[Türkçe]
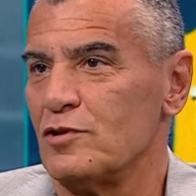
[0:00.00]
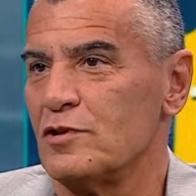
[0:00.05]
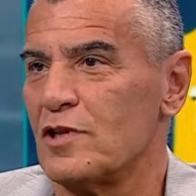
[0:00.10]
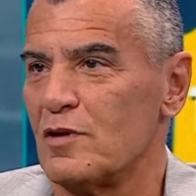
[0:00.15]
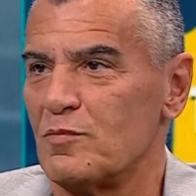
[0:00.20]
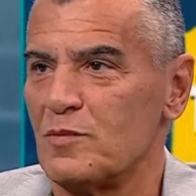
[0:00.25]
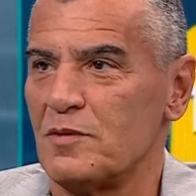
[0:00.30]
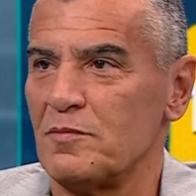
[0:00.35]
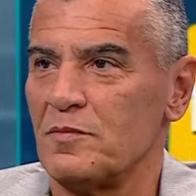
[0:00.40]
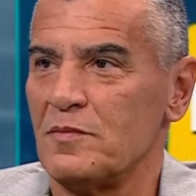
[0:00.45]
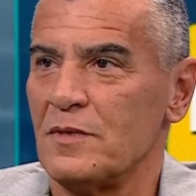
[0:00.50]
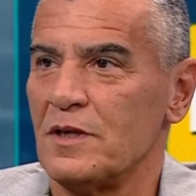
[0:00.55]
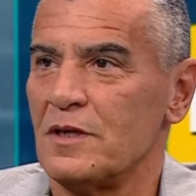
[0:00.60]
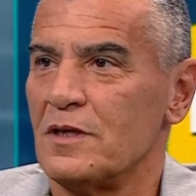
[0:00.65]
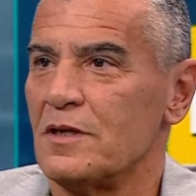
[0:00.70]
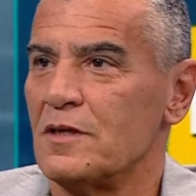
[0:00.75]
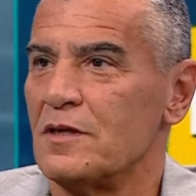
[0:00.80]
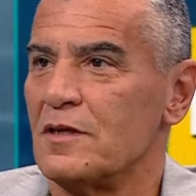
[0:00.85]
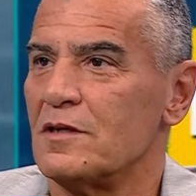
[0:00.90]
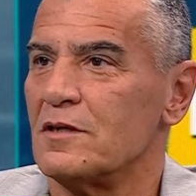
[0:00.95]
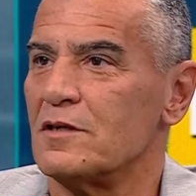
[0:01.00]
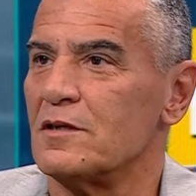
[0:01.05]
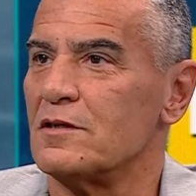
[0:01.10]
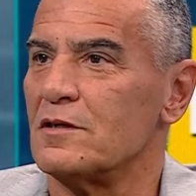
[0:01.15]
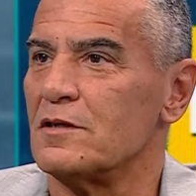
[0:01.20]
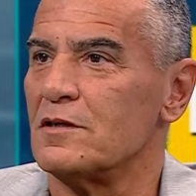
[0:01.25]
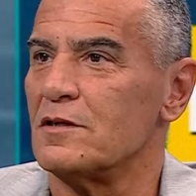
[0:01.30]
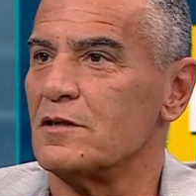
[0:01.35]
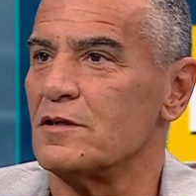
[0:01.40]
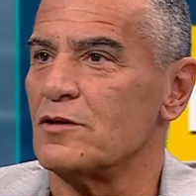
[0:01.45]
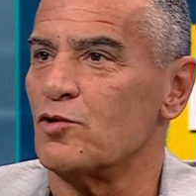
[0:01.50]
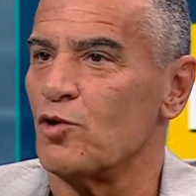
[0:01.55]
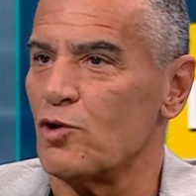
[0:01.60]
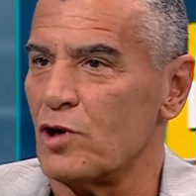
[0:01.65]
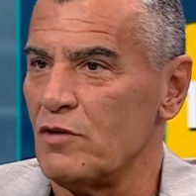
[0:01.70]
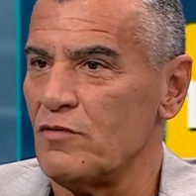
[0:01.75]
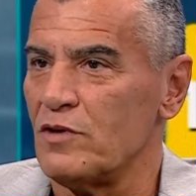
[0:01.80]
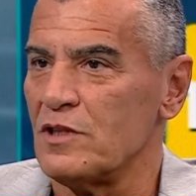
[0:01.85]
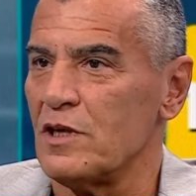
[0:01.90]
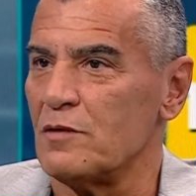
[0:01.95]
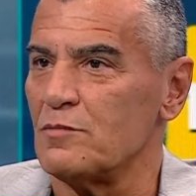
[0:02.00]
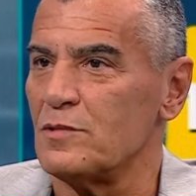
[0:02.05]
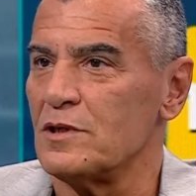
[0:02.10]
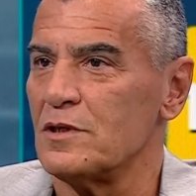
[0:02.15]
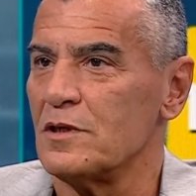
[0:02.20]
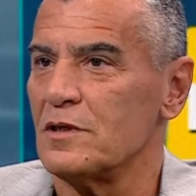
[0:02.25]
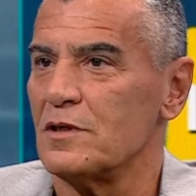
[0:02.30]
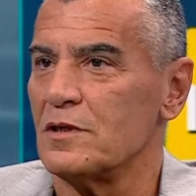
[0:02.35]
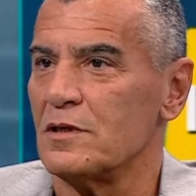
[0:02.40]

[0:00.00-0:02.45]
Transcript: Tamam e, görev adamı